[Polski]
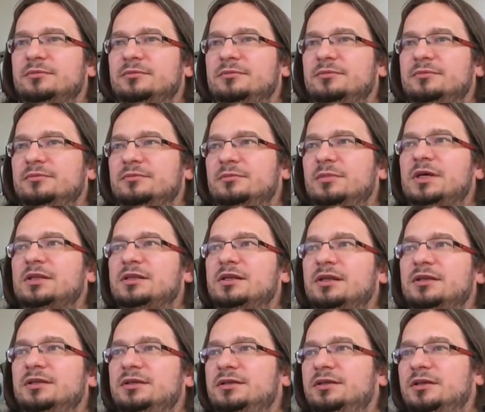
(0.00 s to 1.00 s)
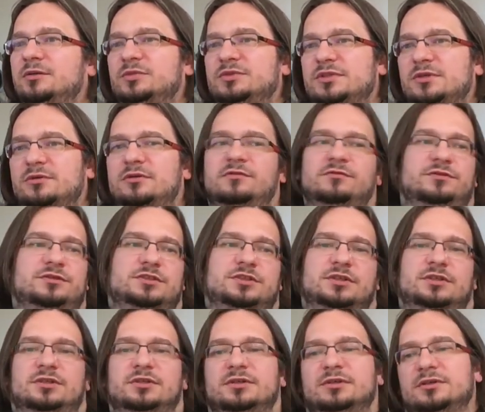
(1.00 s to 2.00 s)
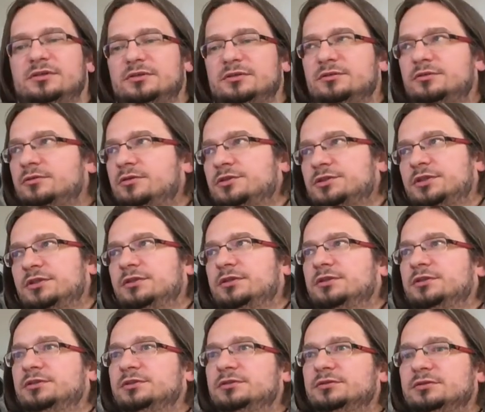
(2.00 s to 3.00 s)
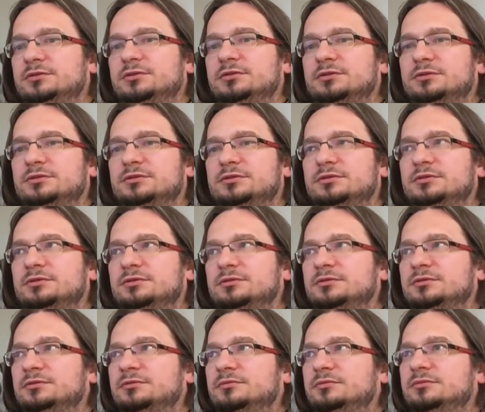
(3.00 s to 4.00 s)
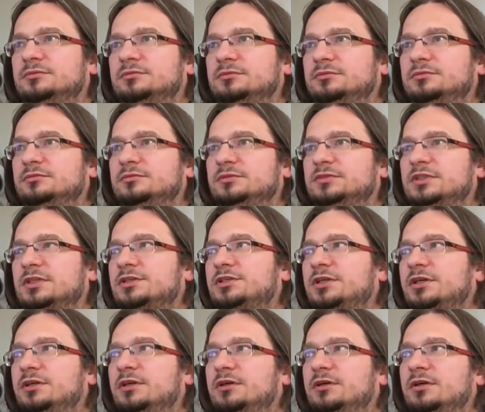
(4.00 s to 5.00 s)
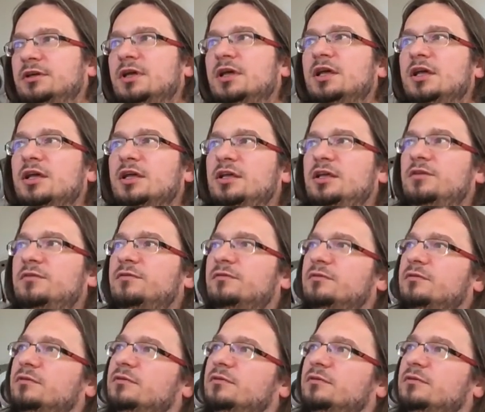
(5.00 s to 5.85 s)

ma dla nich jakby całkowicie drugorzędne y, mhm. znaczenie. Tak, ale I... myślisz,